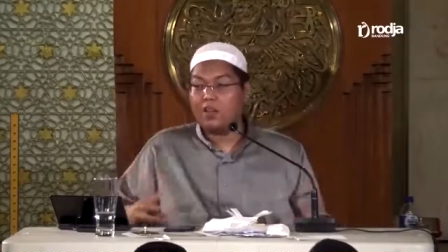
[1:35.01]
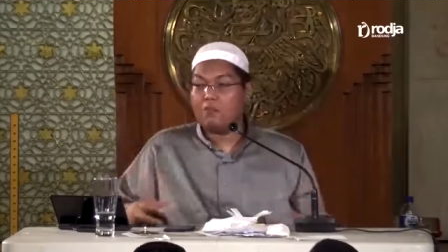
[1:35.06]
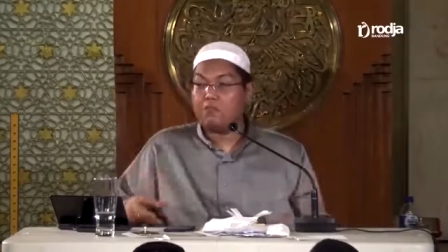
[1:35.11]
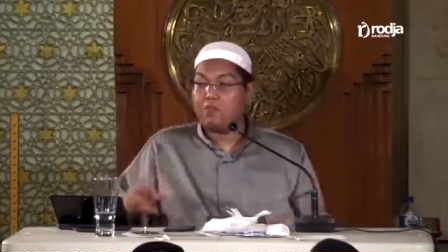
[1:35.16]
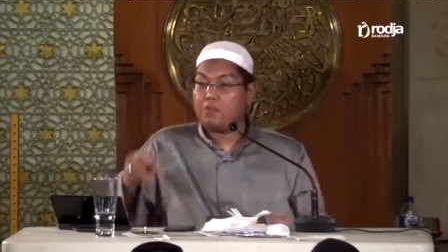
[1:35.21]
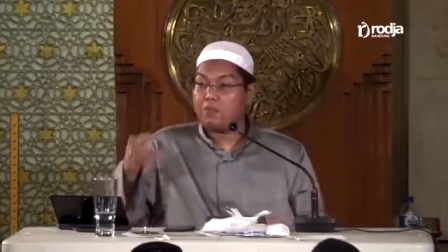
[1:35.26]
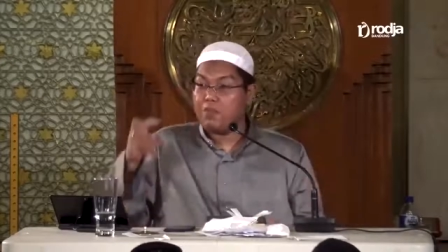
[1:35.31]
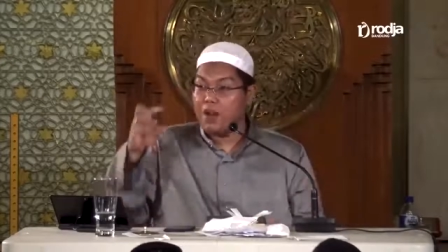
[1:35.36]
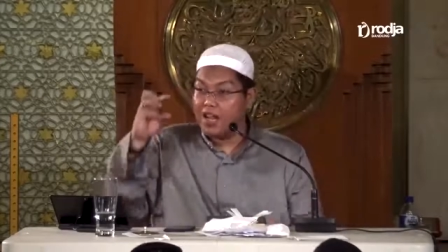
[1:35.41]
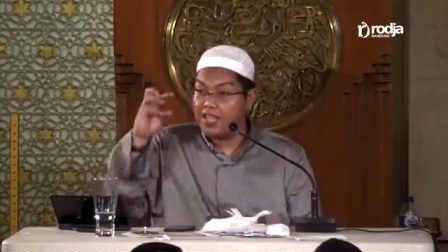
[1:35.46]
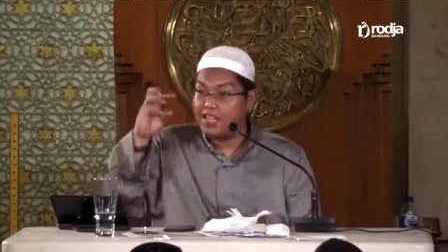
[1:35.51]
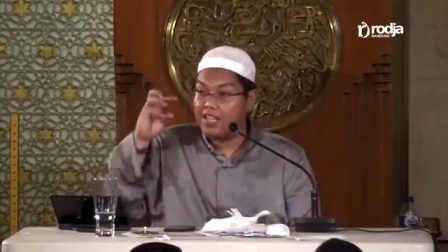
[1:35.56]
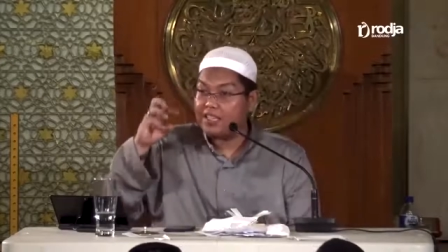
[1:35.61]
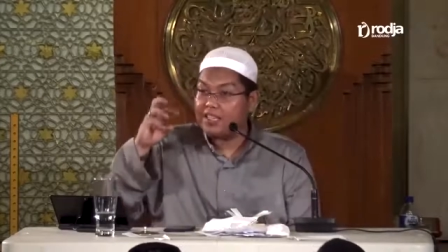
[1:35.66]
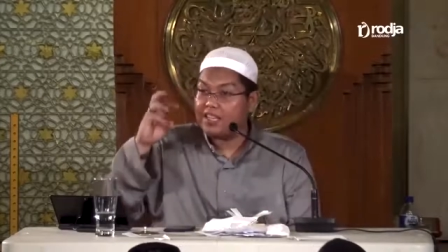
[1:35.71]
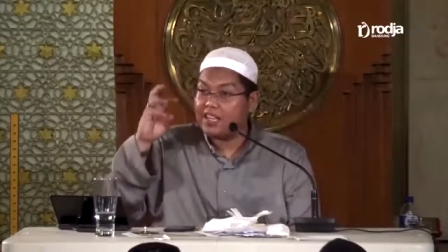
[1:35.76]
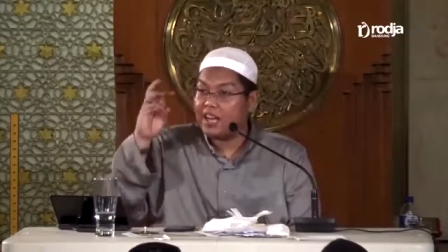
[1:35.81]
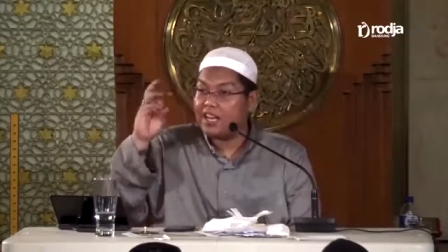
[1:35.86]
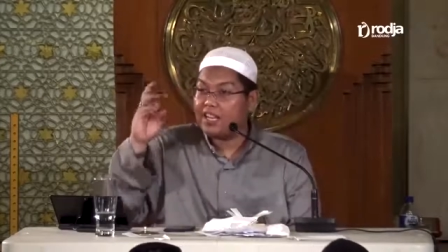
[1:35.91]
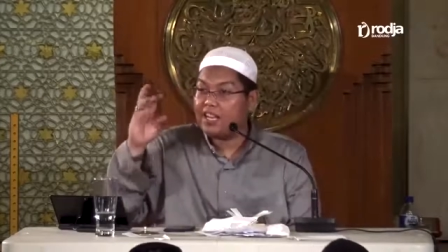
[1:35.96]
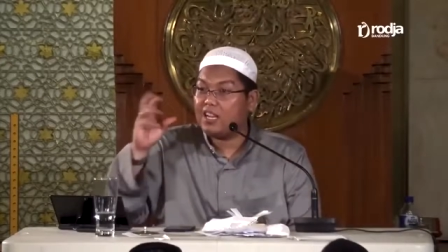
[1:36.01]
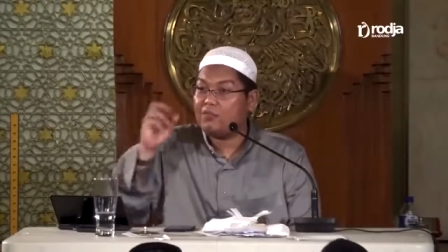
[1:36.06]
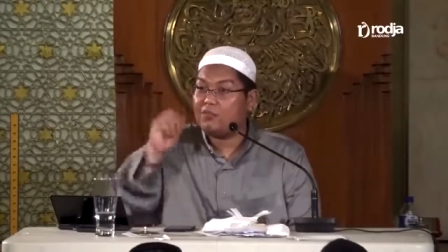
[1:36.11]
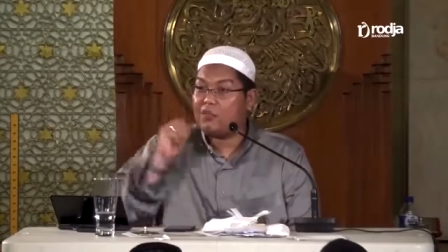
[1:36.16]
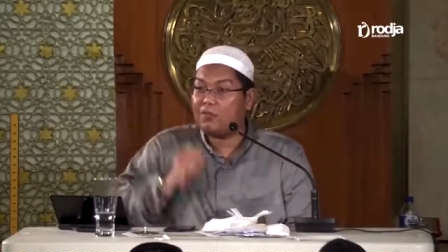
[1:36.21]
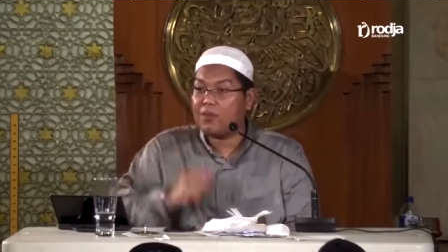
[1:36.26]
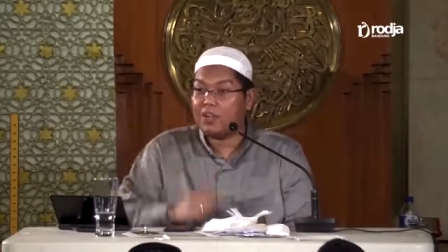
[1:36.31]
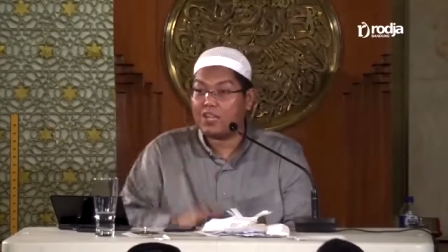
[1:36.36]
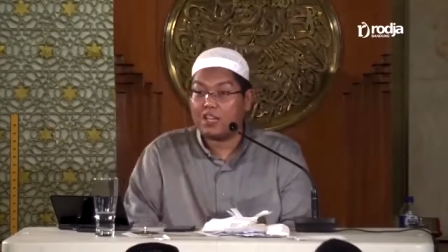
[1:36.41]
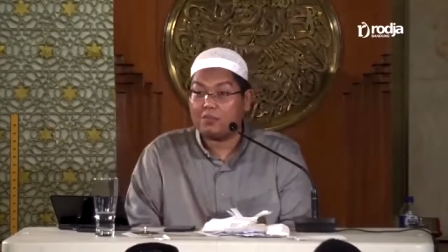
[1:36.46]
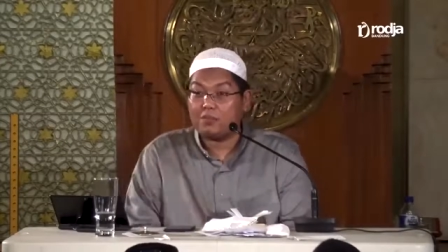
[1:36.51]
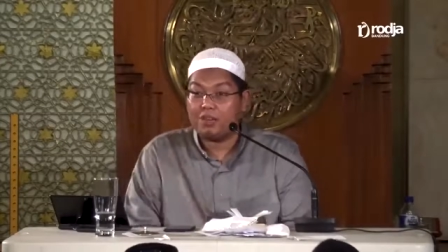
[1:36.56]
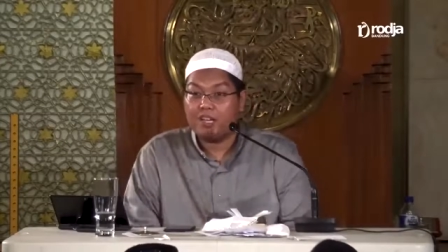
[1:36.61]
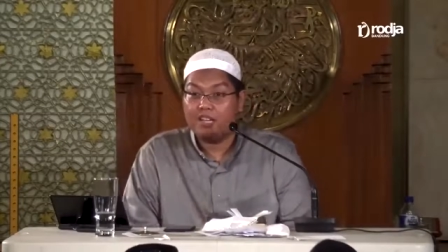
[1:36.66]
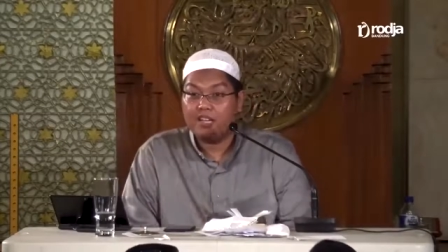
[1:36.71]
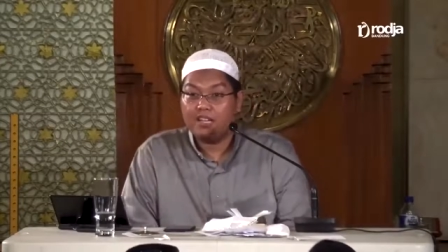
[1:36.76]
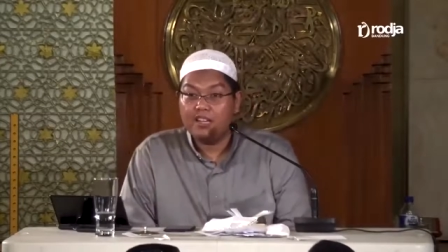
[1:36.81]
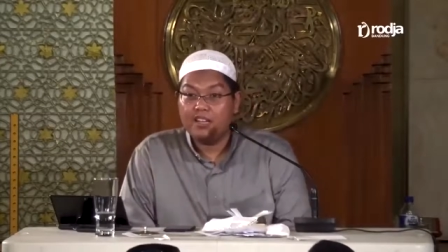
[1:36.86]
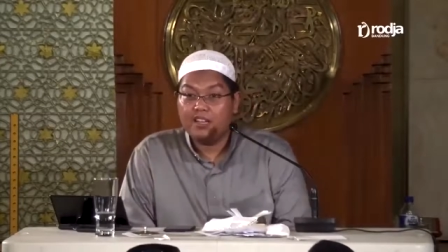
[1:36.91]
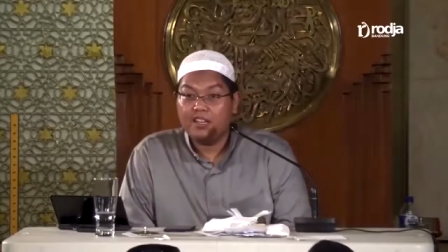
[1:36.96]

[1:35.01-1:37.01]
tapi banyak tenaga dalam yang pakai apa?